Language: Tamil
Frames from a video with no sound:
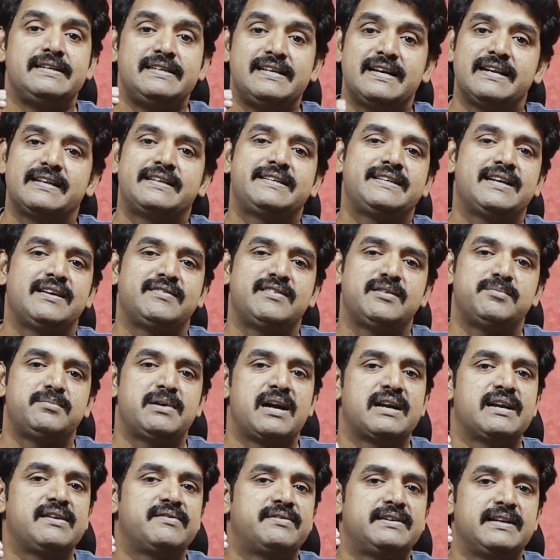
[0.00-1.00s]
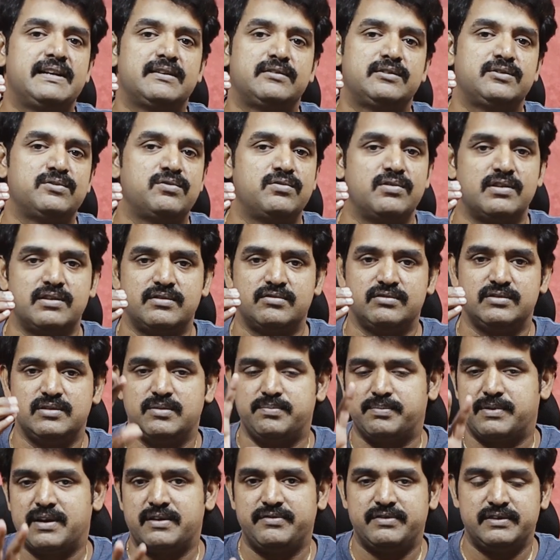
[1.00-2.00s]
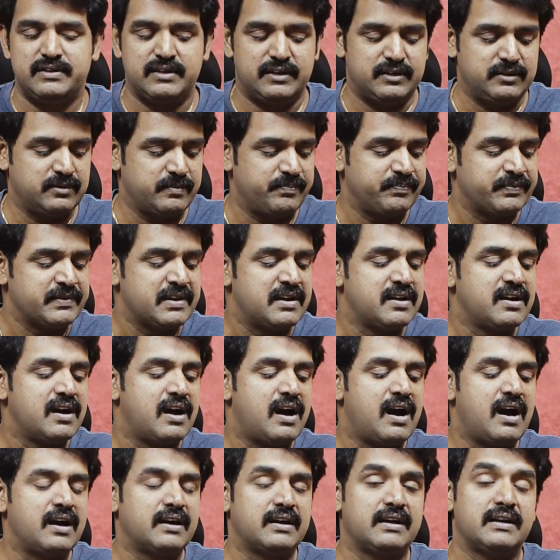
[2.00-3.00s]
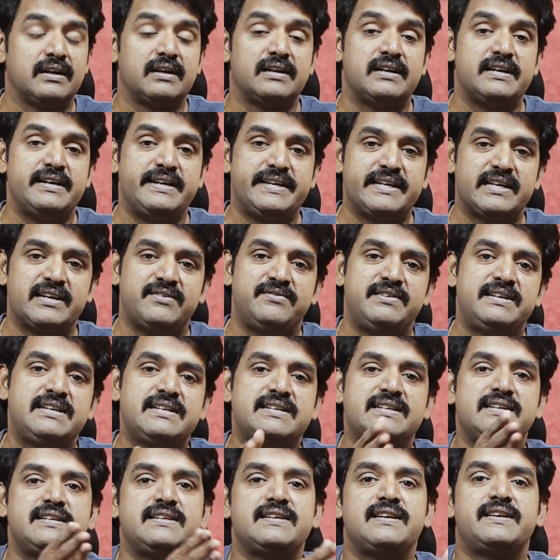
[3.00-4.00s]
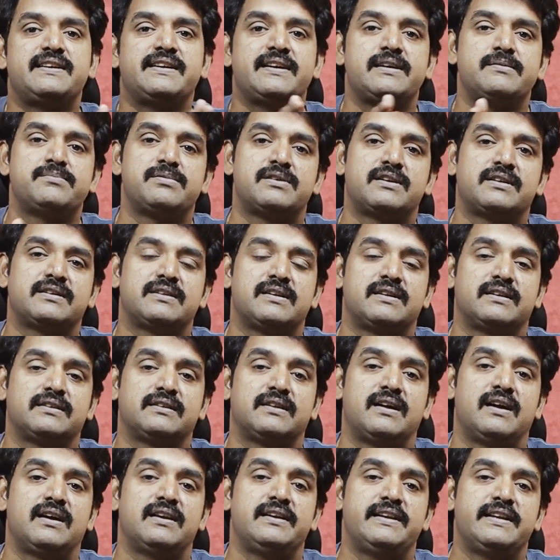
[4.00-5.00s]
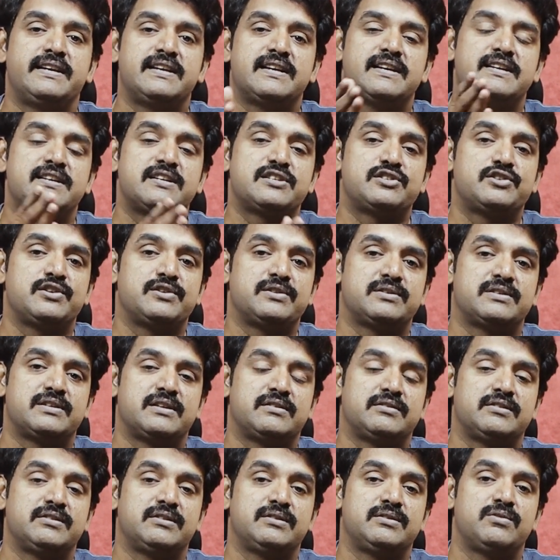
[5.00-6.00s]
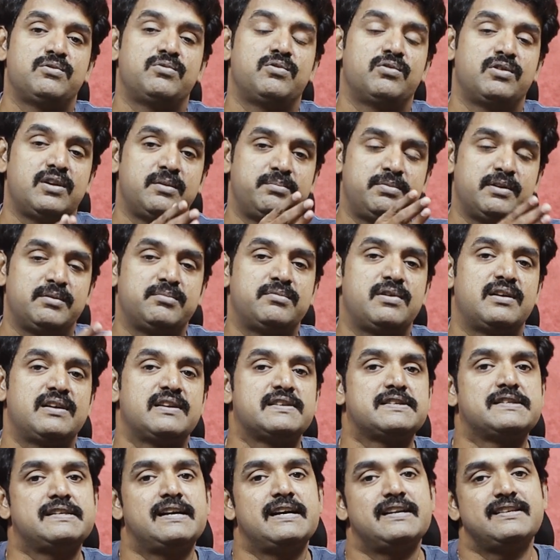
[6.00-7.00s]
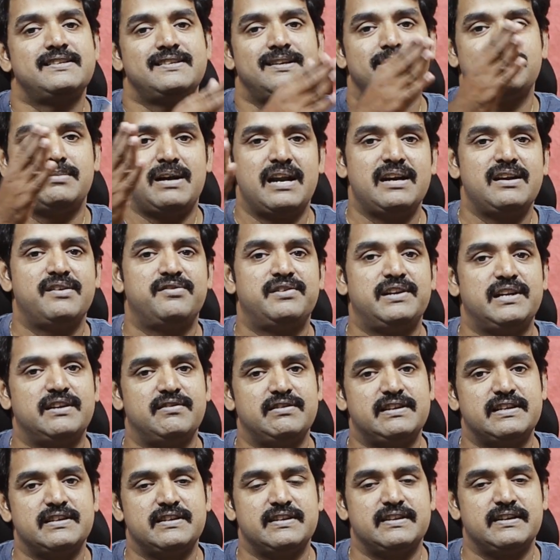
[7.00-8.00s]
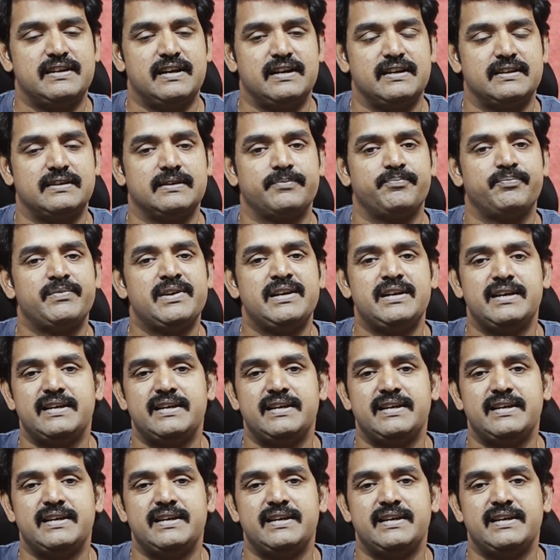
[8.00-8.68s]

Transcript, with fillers: இயற்கையாகவே பேங்க் நிஃப்டியில் வந்து உங்களுக்கு வந்து ப்ராஃபிட் அதிகம் ஆக நீங்கள் வீக்லியில் ட்ரேட் பண்ணுறதா இருந்தால் நீங்கள் என்ன செய்யணும்னா வந்து உங்களோட பெரும்பாலான ஸ்ட்ராட்டஜியில் பேங்க் நிஃப்டியில் வைக்கிறது நல்லது